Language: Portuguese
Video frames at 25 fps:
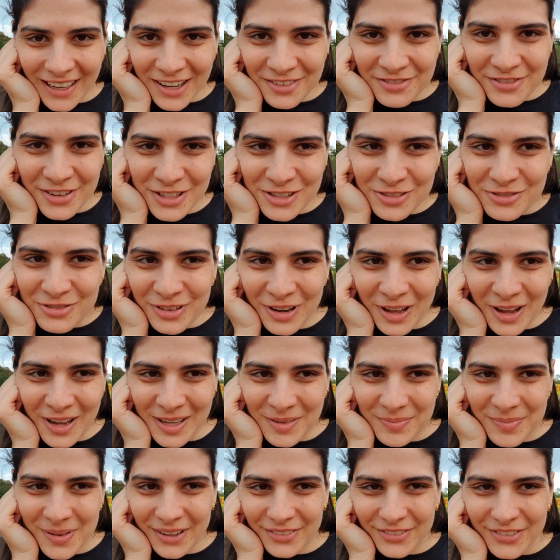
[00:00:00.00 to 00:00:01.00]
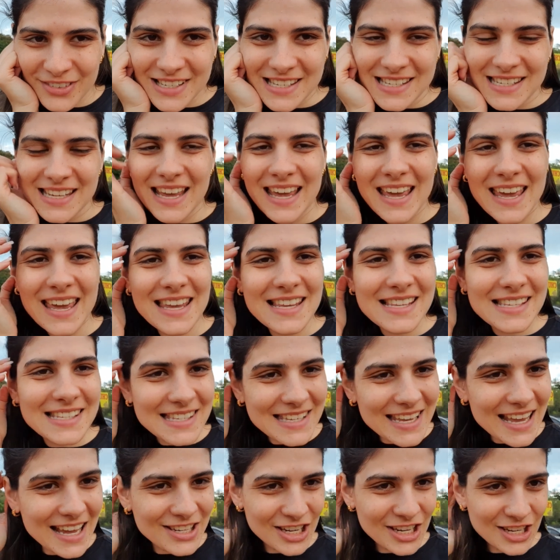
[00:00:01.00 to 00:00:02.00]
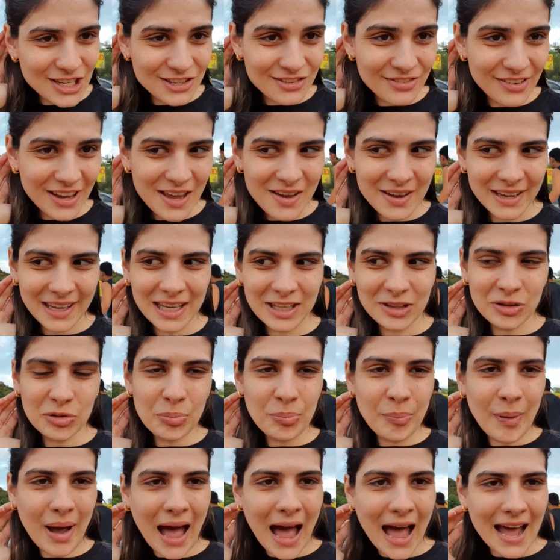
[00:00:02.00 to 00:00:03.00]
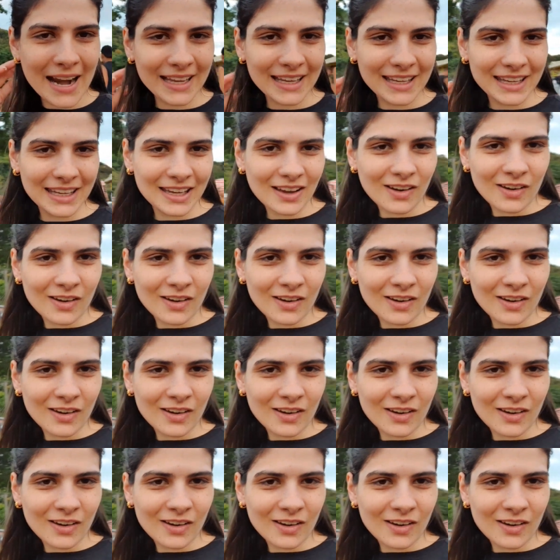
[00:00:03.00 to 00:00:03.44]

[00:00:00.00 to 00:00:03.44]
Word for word: gravando o vlog pra vocês e a gente veio aqui no parque.